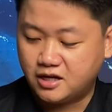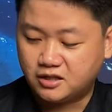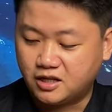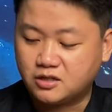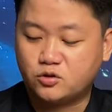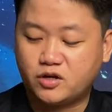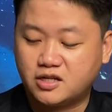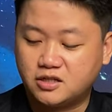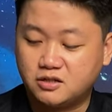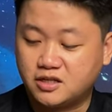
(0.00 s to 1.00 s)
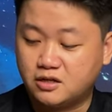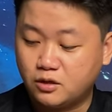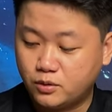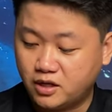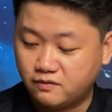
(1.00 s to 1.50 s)
Tần số này sẽ được nhà nước
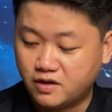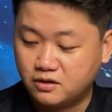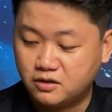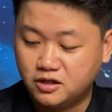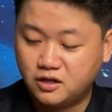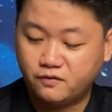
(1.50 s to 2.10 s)
quy định, và đương nhiên